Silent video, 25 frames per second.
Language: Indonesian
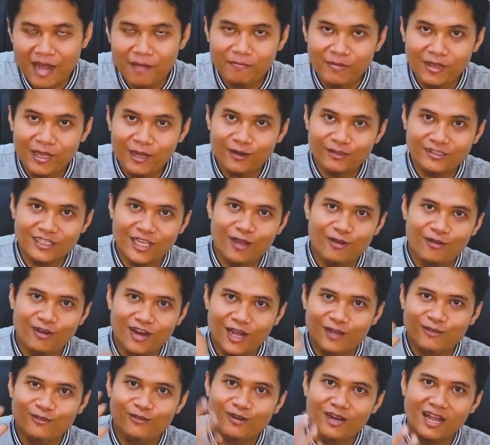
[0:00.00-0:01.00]
Apa yang harus saya
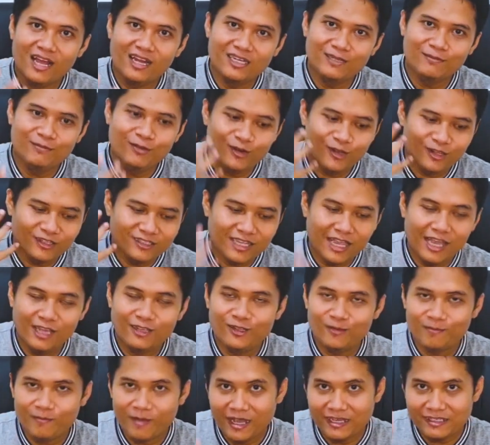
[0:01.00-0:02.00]
ulang-ulang di mulut saya
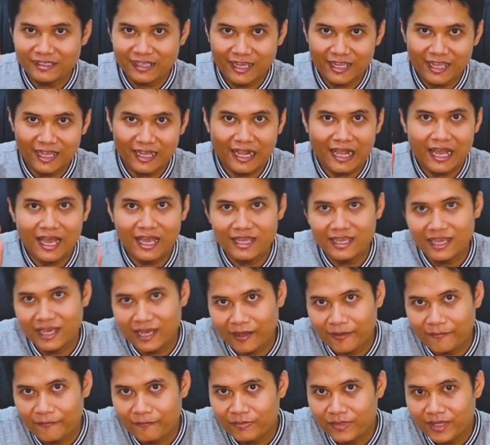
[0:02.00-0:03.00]
supaya saya
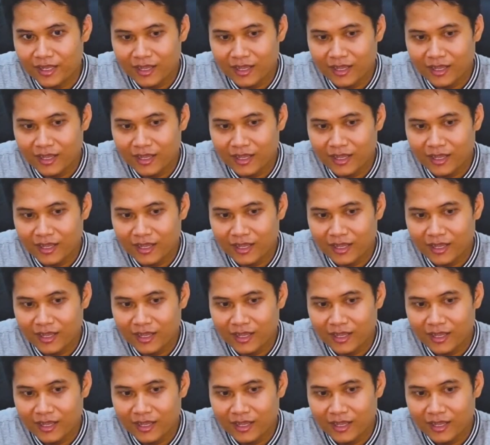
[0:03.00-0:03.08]
kaya?